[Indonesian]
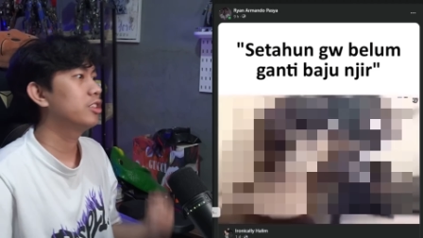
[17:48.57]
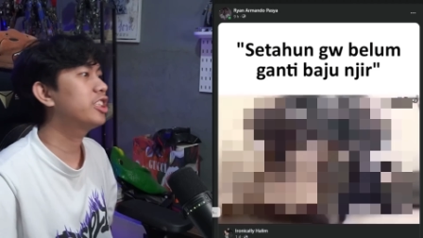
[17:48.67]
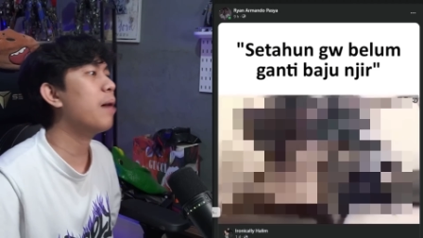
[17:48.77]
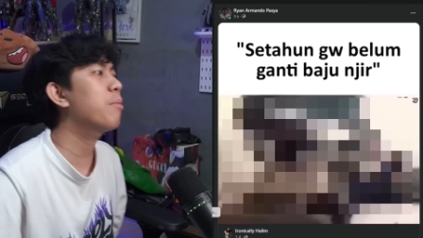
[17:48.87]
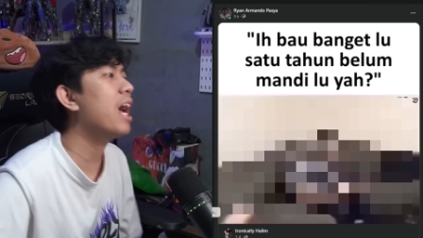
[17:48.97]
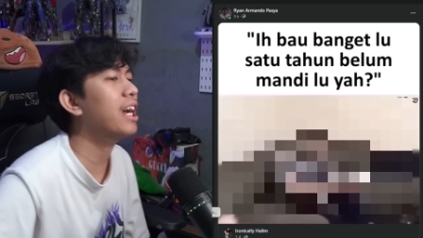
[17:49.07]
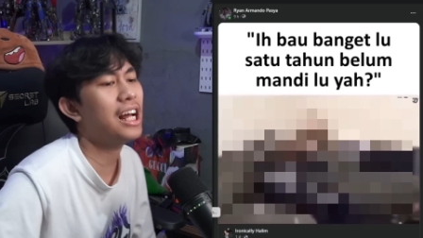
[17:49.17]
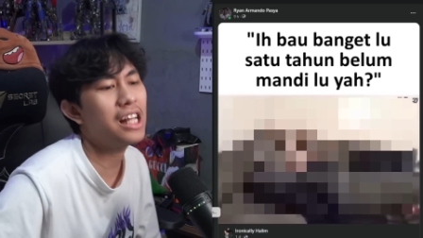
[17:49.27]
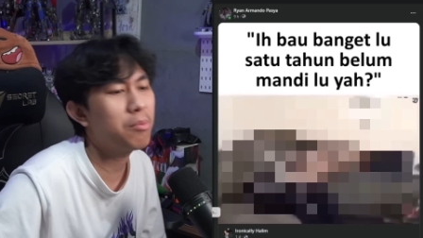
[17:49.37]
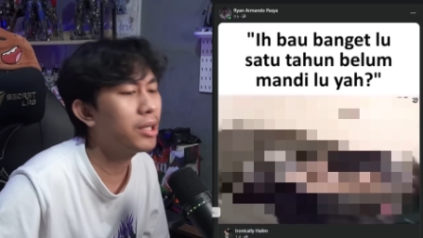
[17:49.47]
Siaplah
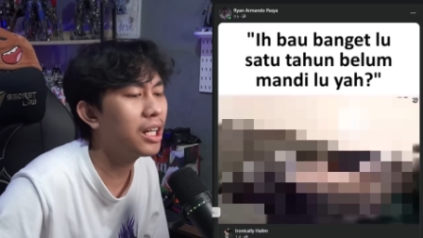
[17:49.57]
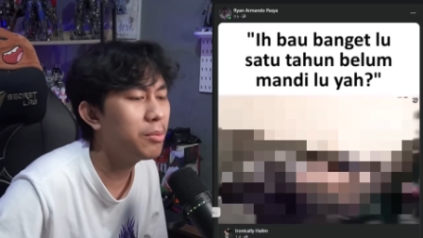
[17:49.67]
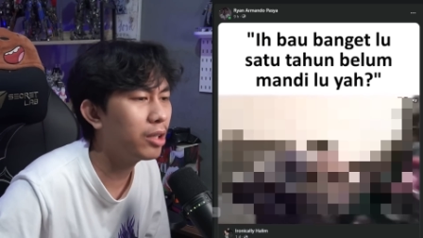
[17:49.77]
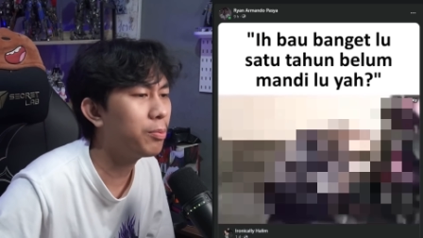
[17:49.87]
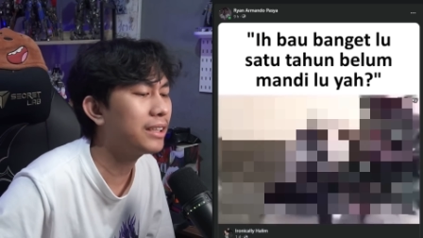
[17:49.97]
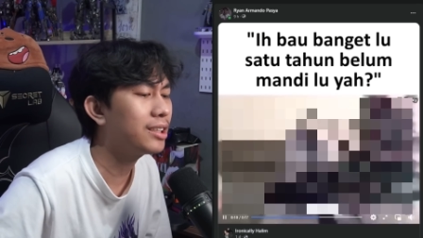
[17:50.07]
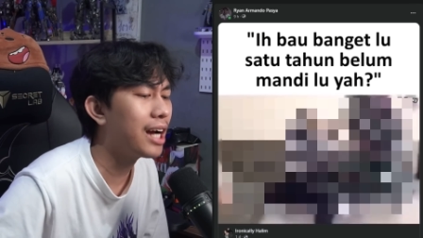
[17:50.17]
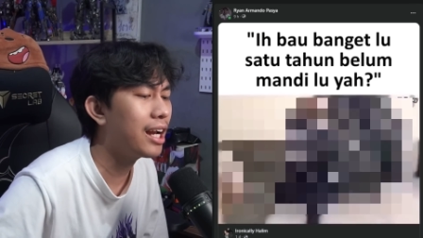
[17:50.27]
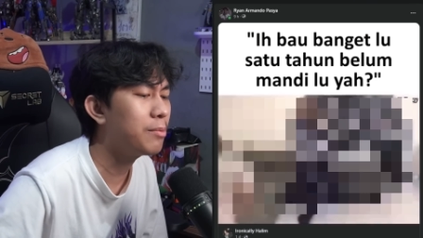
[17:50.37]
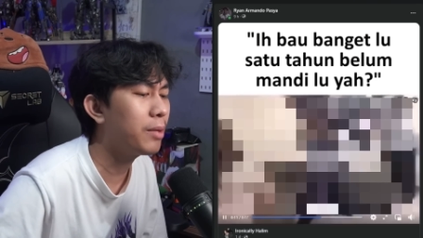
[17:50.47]
kalian menerima pasti
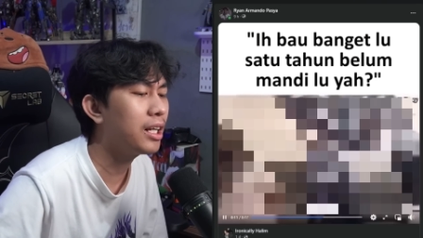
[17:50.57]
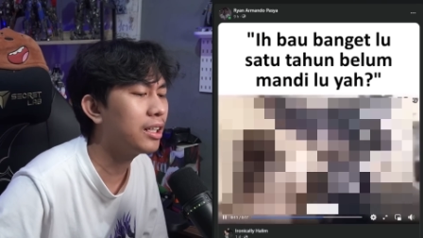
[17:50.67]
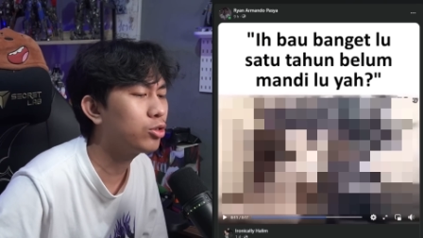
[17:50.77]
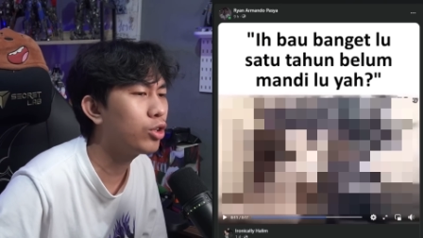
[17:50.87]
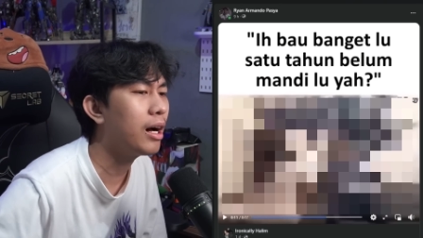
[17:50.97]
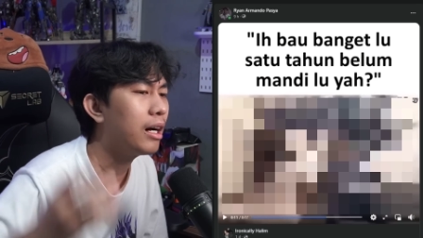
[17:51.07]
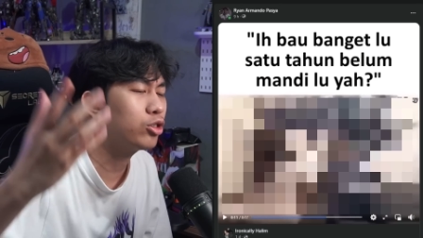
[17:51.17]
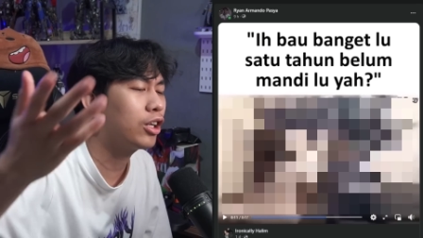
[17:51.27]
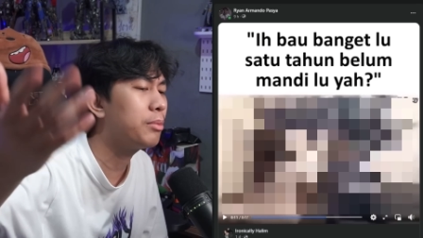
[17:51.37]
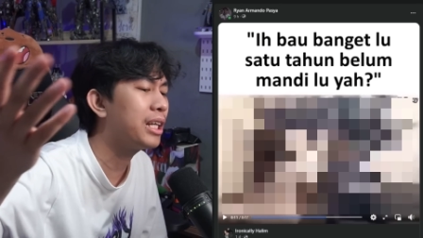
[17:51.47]
kalian pada sudah
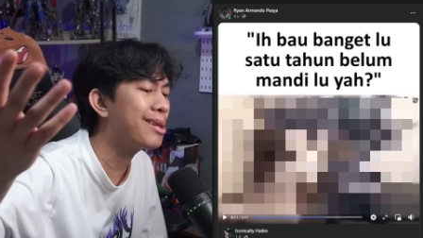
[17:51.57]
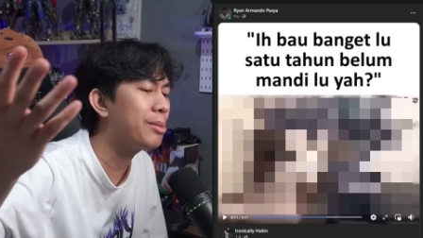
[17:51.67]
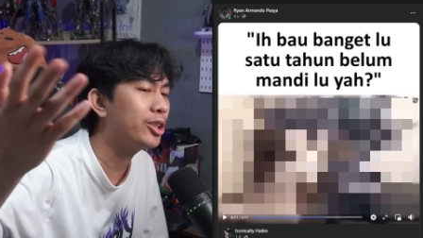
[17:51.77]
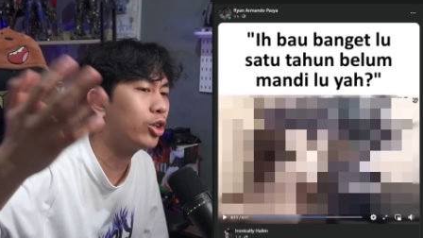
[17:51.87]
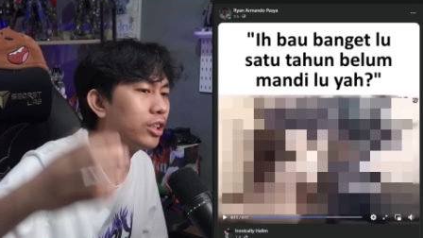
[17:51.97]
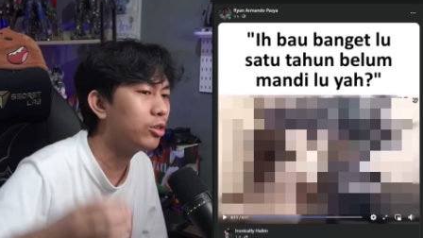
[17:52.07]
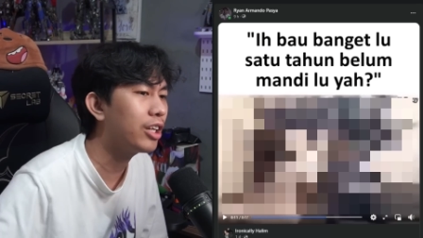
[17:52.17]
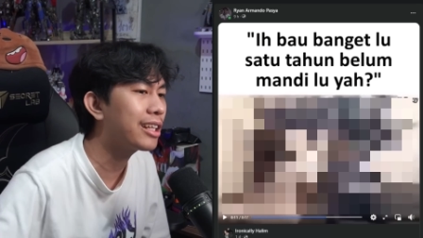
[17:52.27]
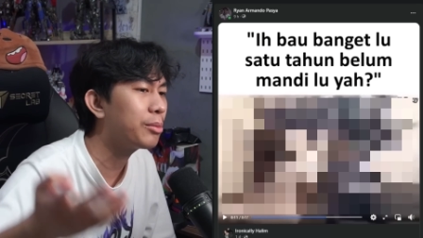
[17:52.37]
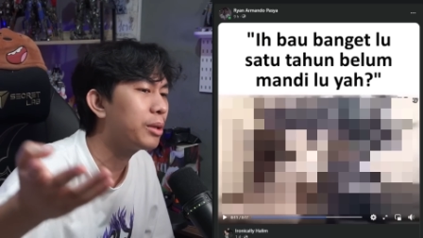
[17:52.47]
sudah menerima joke itu
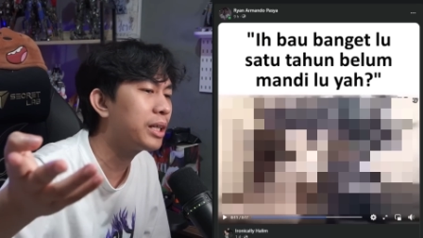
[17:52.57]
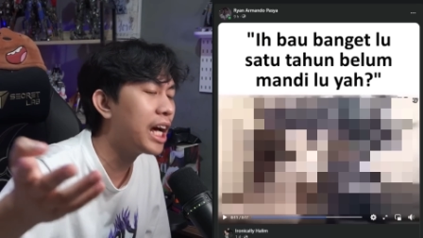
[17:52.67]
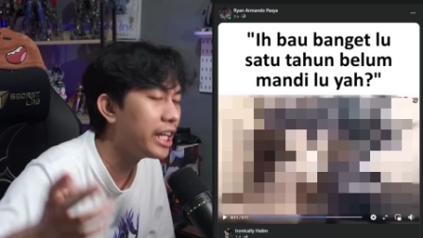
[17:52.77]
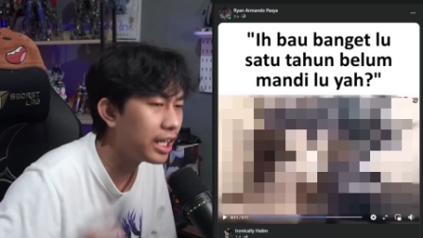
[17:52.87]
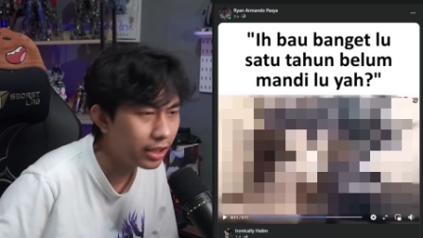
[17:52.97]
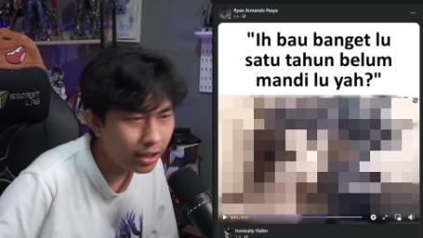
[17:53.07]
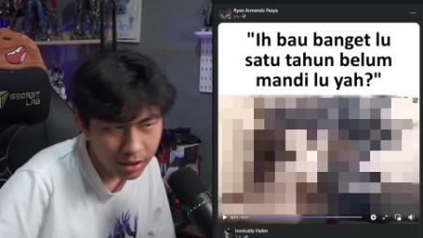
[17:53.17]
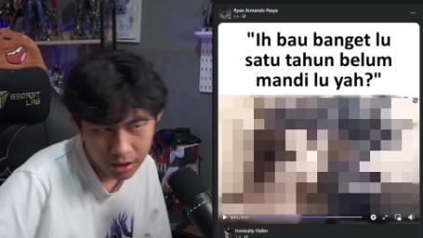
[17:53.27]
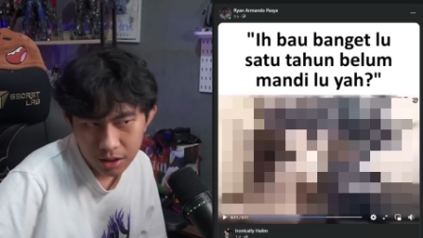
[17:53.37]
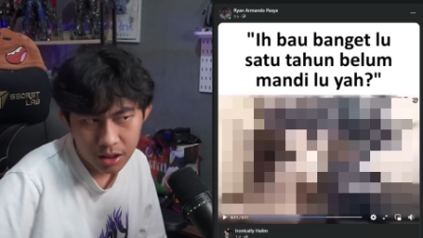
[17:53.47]
dari teman-teman kalian ya.
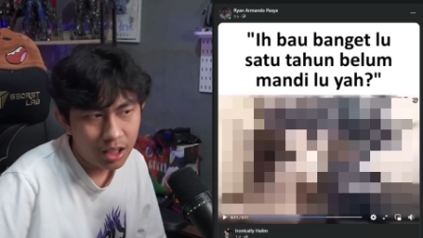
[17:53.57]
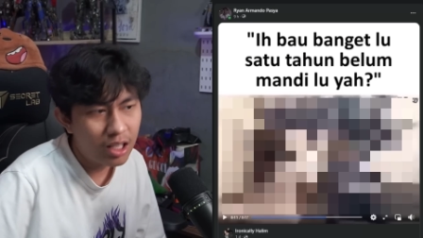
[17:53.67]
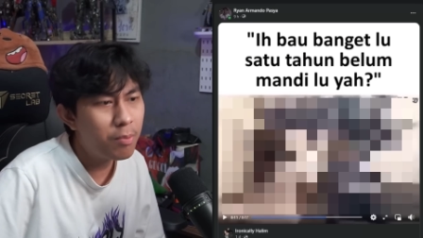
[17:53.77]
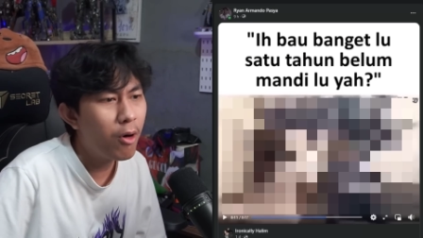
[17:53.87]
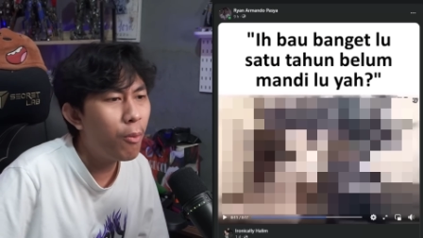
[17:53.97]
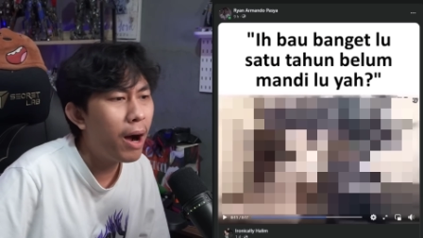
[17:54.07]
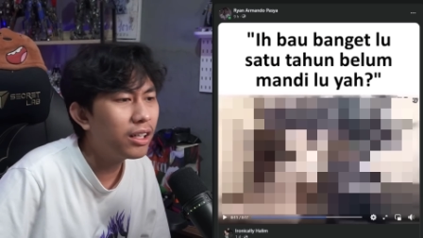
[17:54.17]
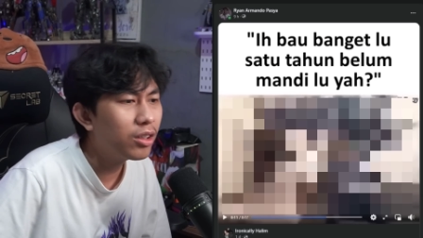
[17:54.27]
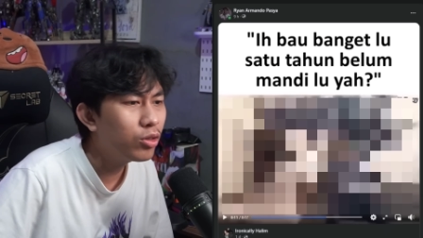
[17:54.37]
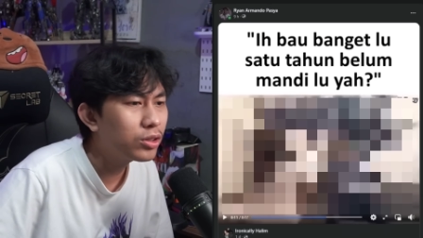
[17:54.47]
Ih bau
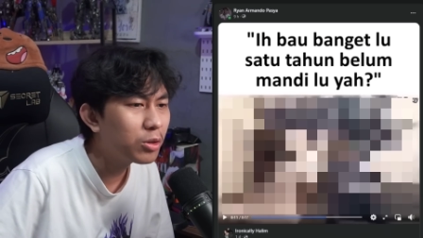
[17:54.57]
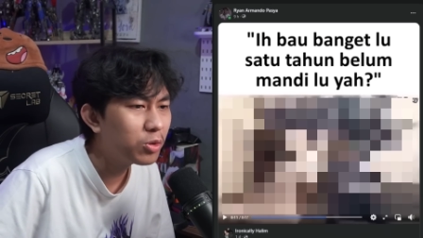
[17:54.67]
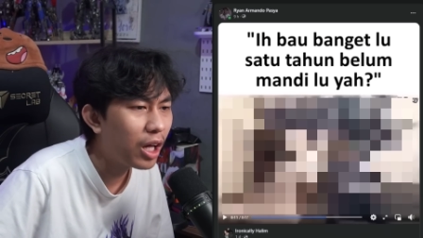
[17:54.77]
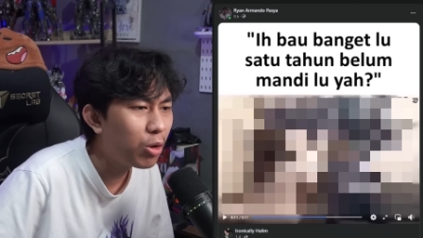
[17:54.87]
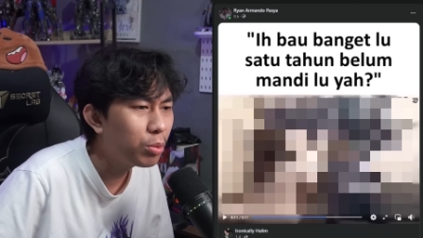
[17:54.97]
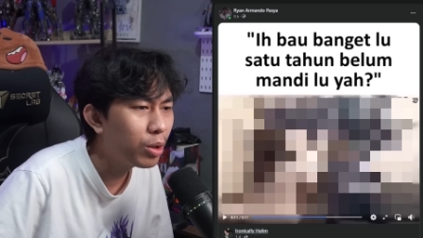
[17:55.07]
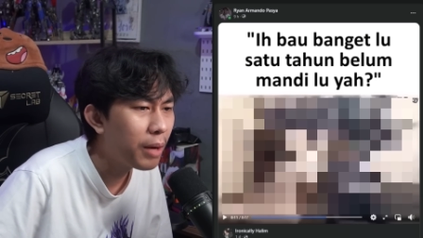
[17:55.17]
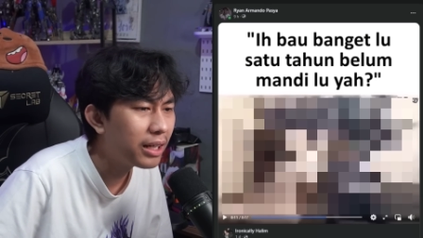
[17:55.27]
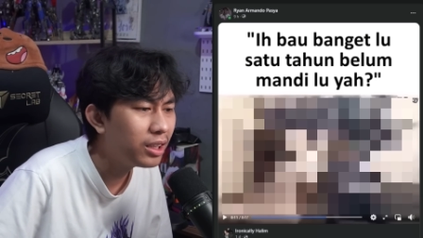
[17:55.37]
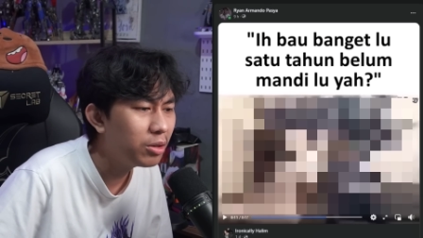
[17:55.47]
banget lu satu tahun
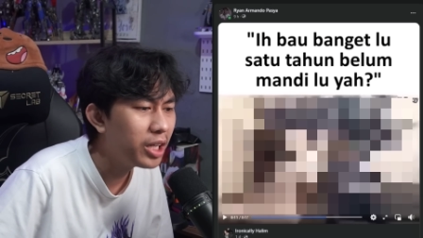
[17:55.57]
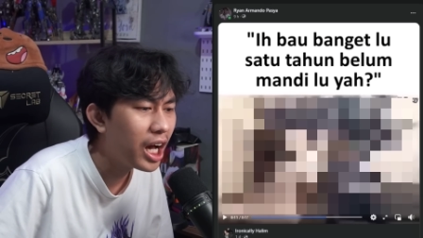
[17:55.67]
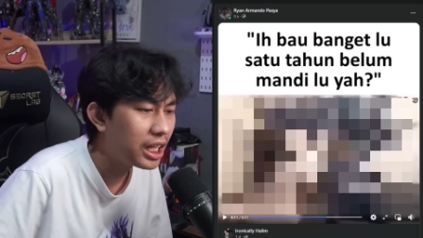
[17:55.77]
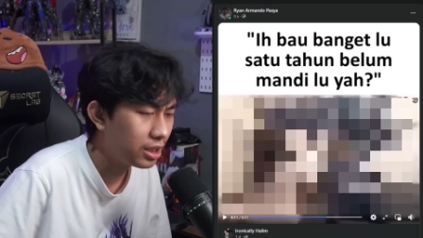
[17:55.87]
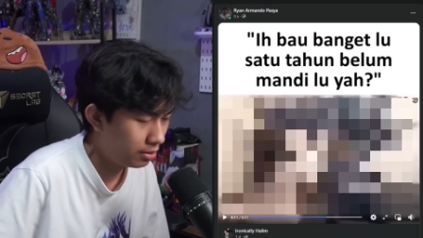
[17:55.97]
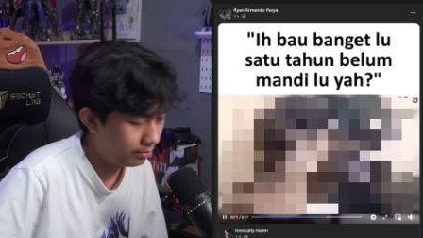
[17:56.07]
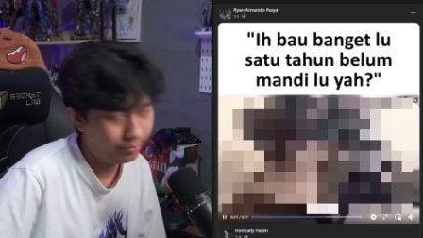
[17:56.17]
belum mandi lu ya.